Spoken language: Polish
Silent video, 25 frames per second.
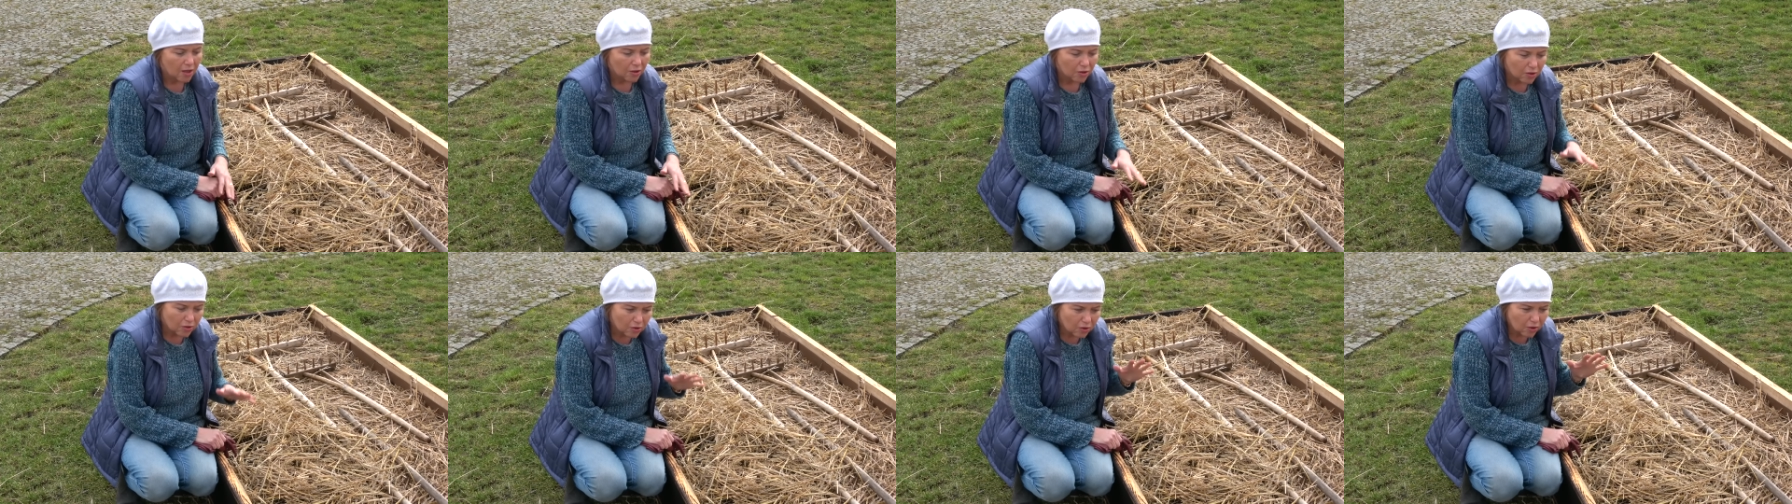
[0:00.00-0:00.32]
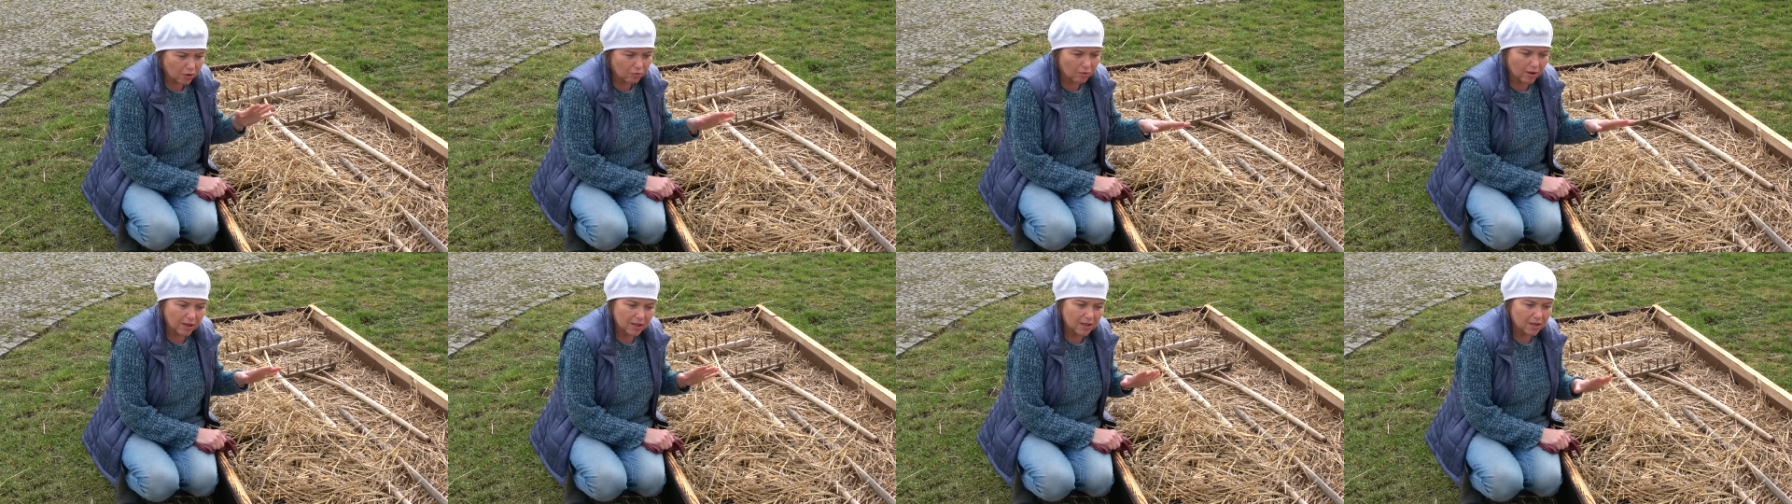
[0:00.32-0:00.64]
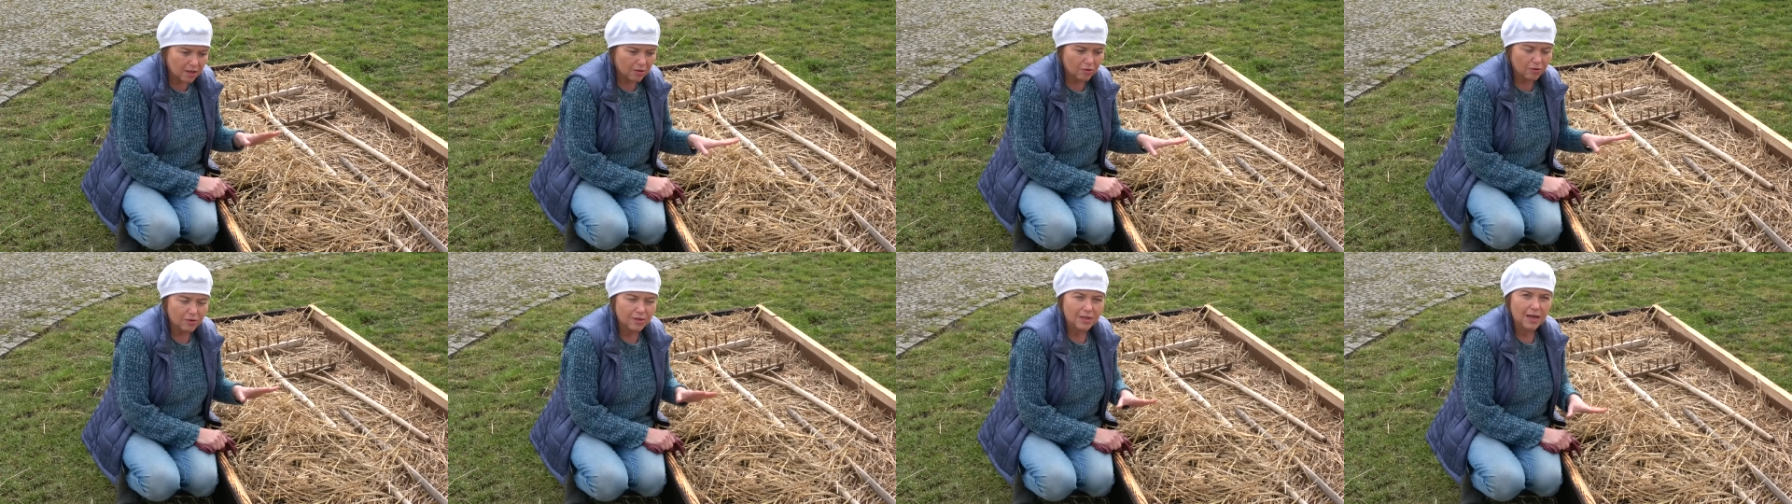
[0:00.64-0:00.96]
to
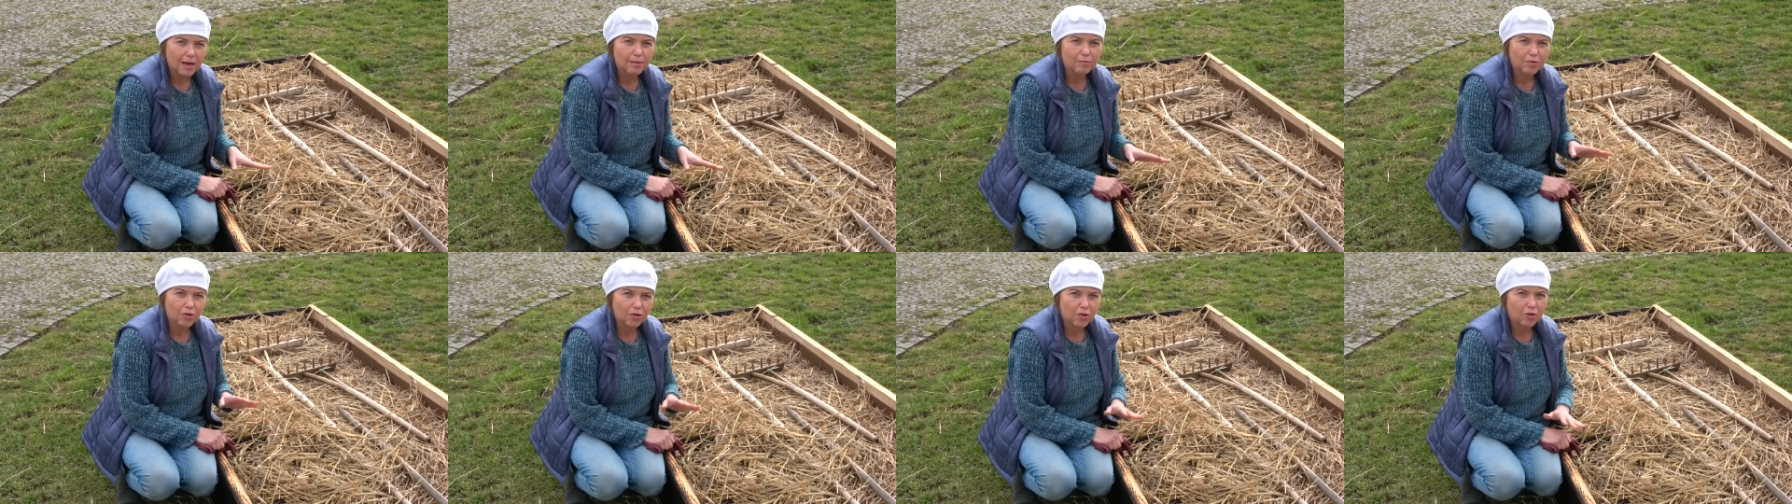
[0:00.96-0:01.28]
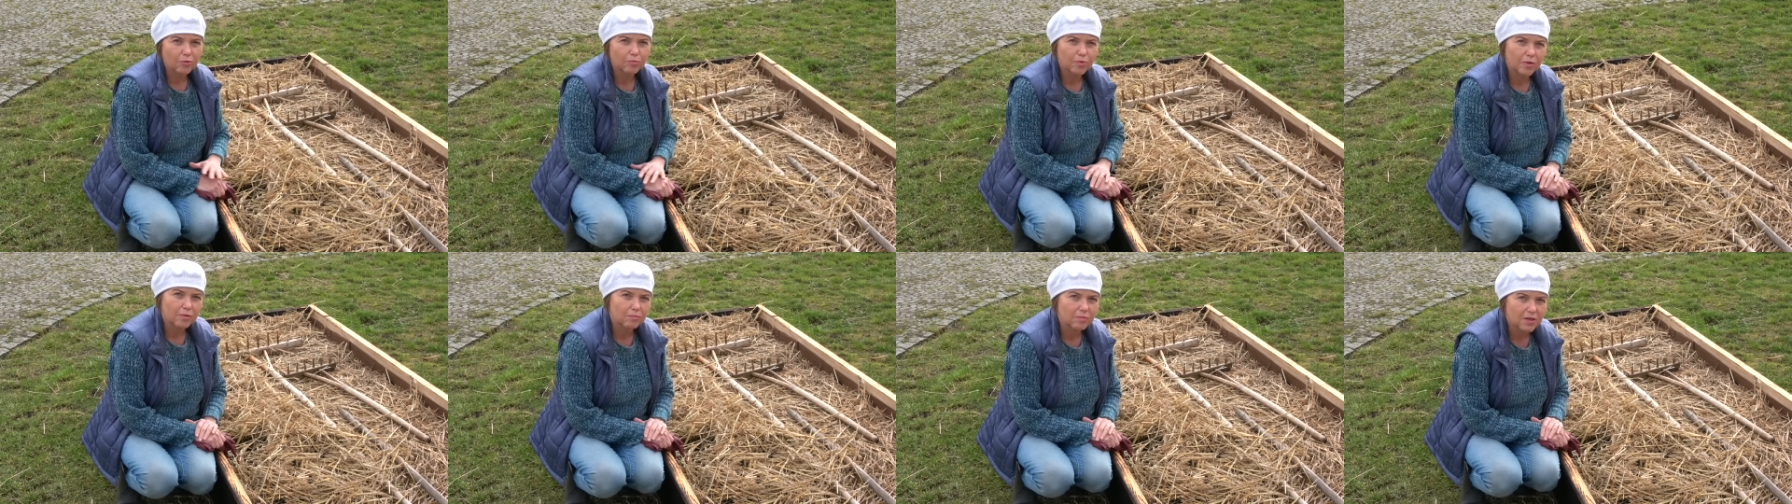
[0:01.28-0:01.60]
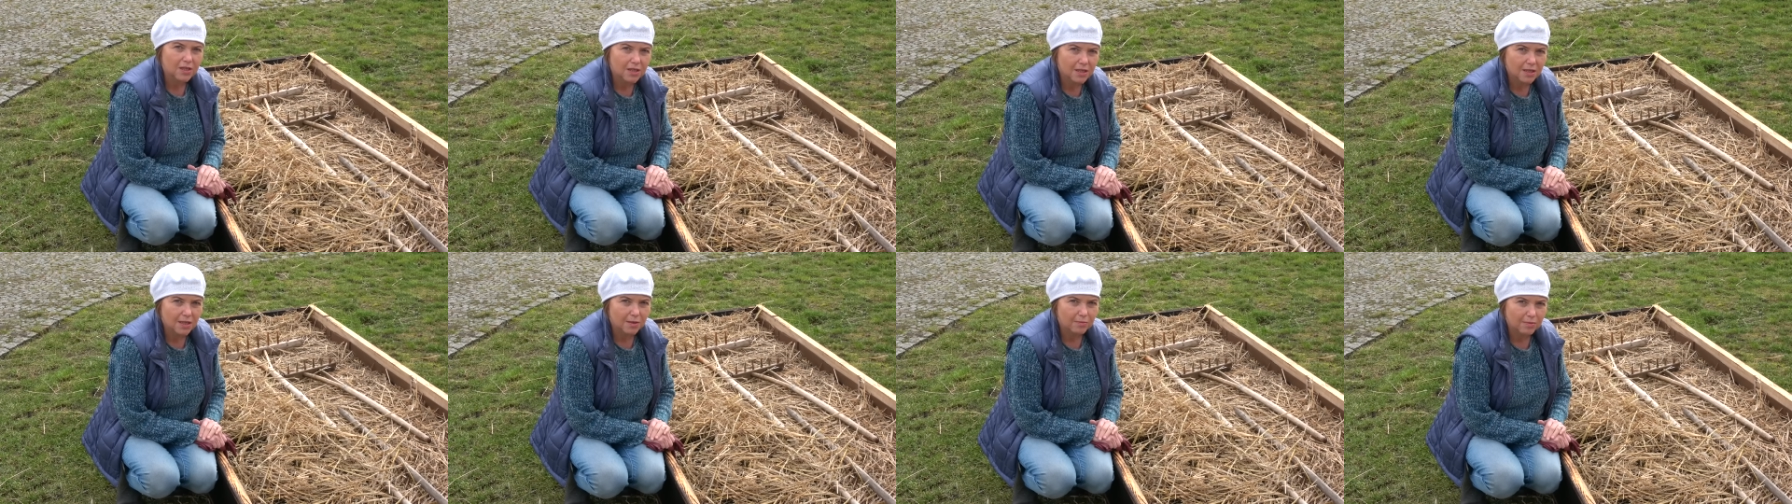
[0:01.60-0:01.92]
dokładnie to samo
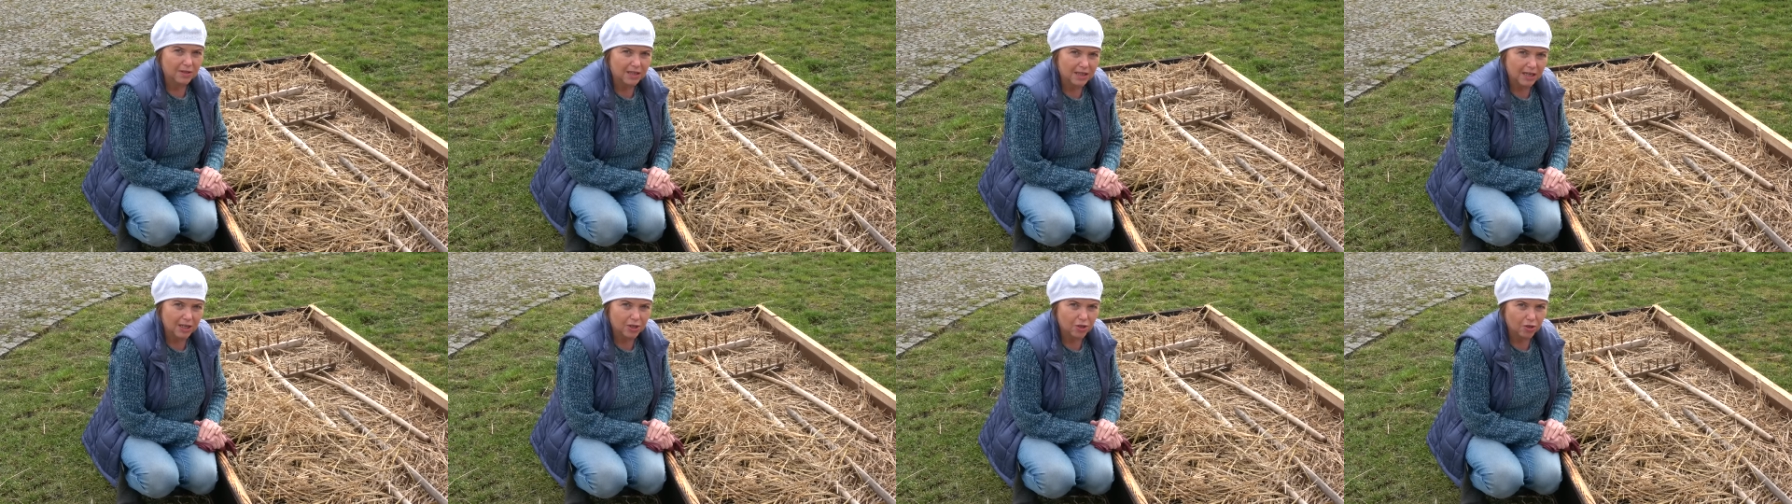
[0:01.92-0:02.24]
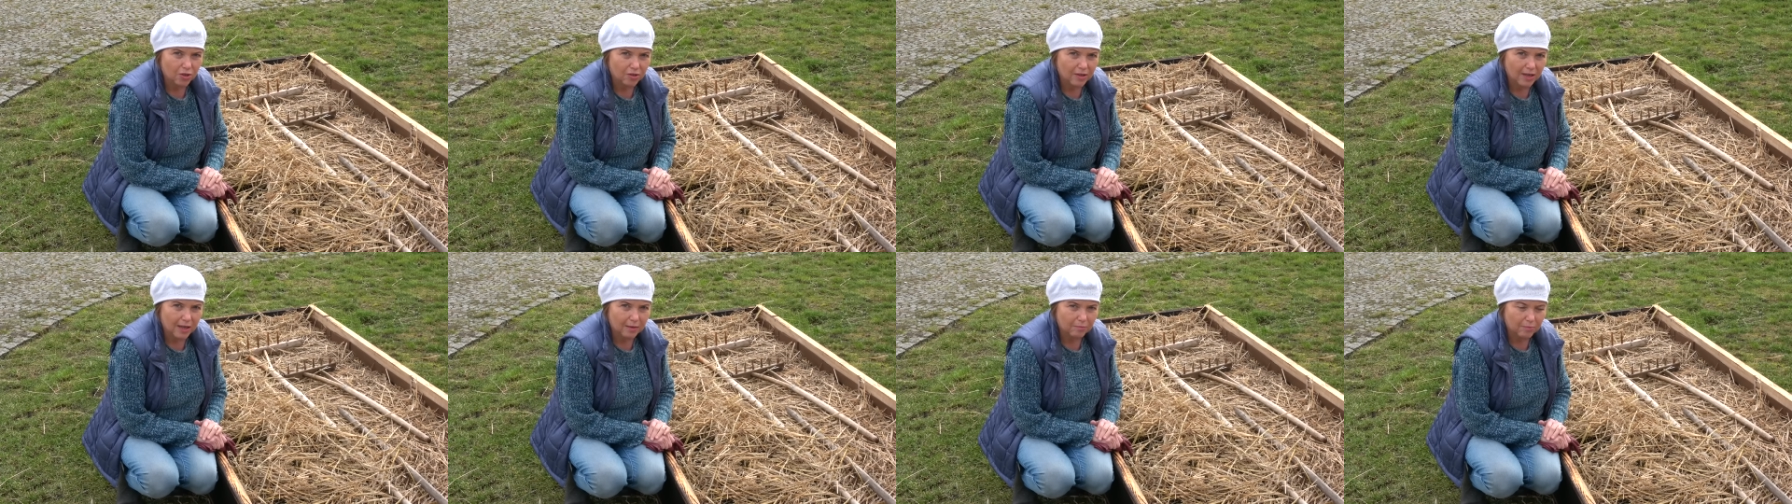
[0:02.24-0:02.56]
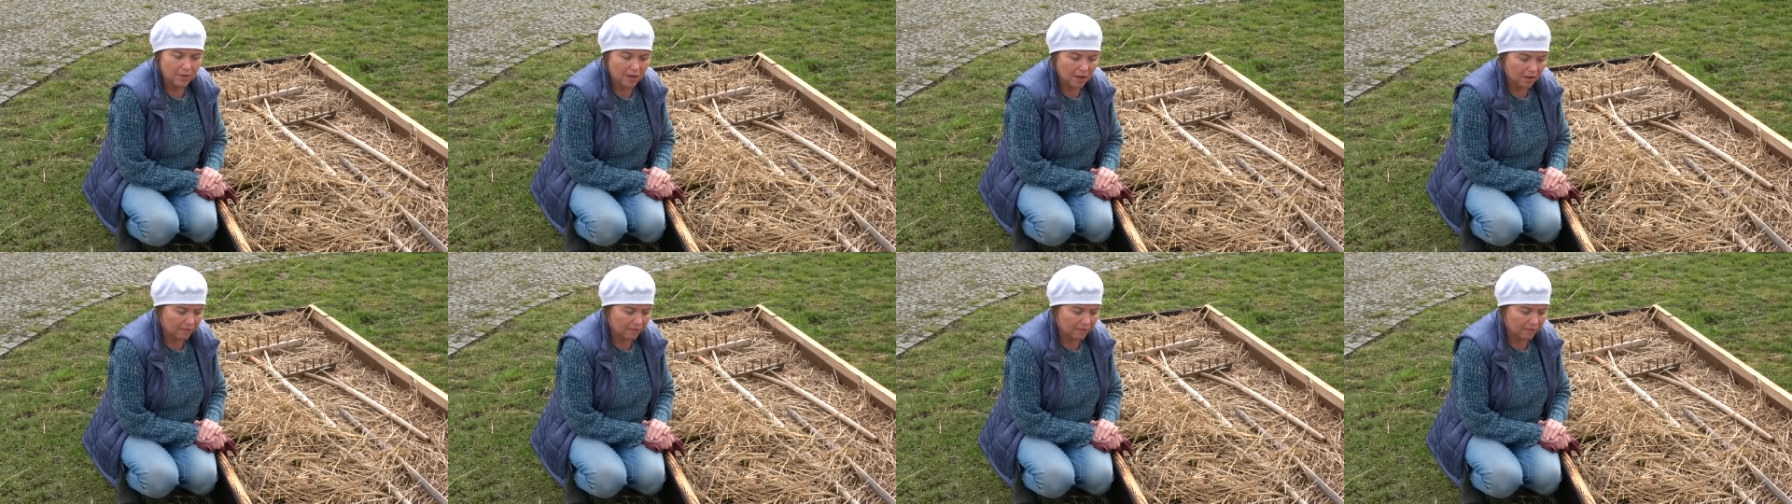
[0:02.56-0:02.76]
robimy z tymi nasionami